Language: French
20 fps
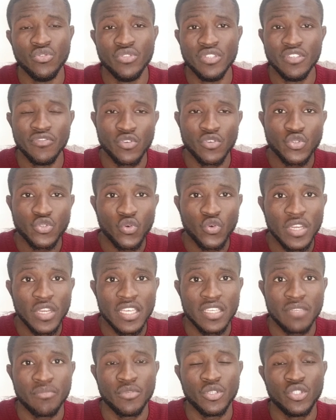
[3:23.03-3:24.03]
le niveau
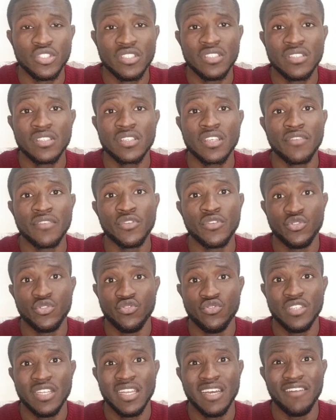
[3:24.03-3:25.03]
scolaire, ils me disent qu'ils veulent
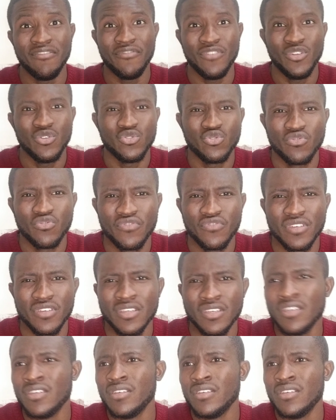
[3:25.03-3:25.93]
étudier la philosophie.